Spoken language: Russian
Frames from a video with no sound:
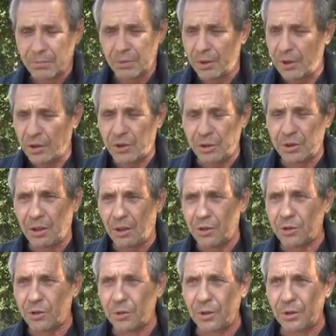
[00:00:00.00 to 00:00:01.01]
Я считаю,
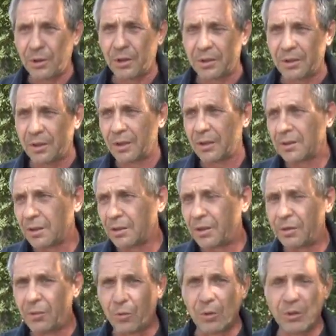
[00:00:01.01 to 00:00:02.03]
что это, это
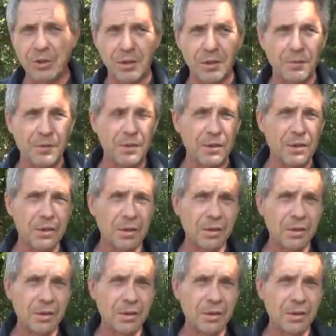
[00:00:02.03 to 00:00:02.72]
его человек.